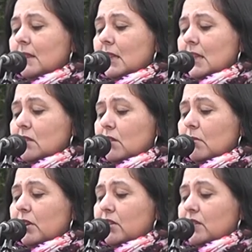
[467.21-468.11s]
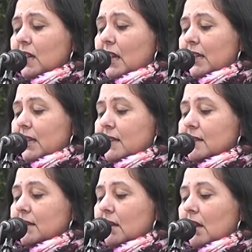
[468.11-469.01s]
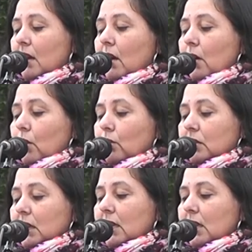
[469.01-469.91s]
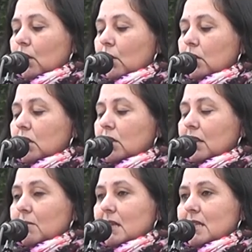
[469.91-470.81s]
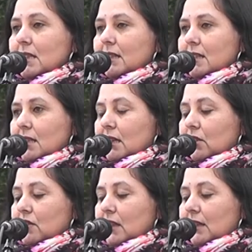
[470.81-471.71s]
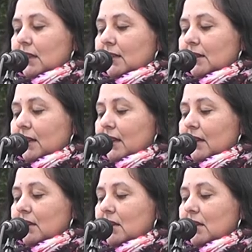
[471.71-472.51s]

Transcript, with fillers: Nació en Buenos Aires un 3 de junio de 1770.